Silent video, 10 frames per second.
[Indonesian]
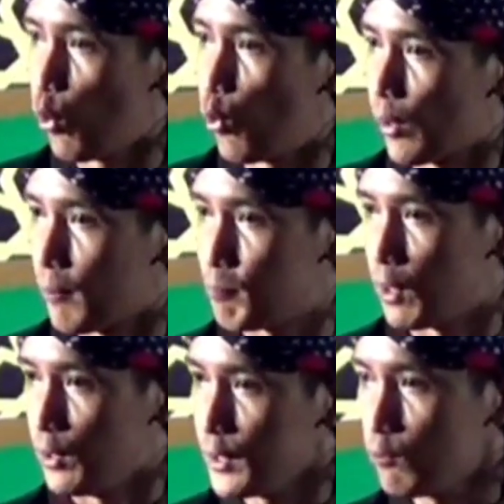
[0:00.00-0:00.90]
wonge
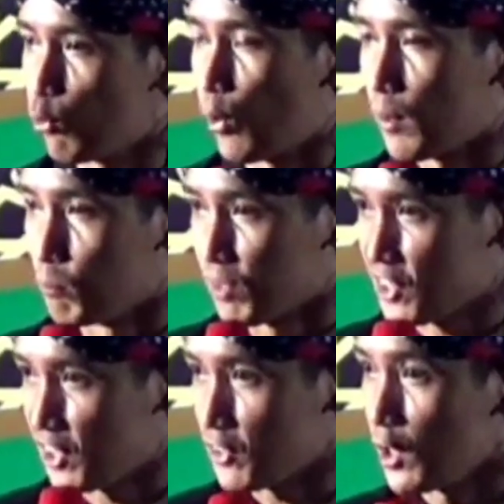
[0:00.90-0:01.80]
pelit wonge
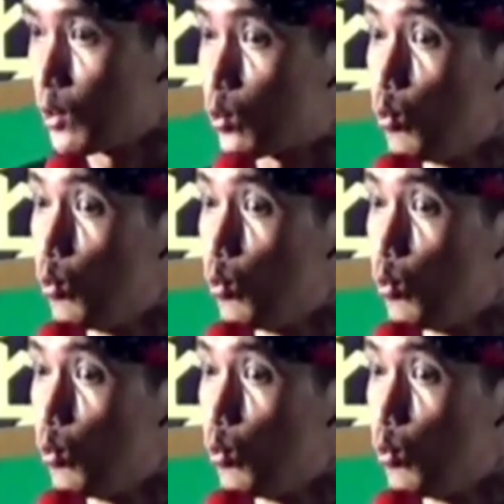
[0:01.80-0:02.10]
betitil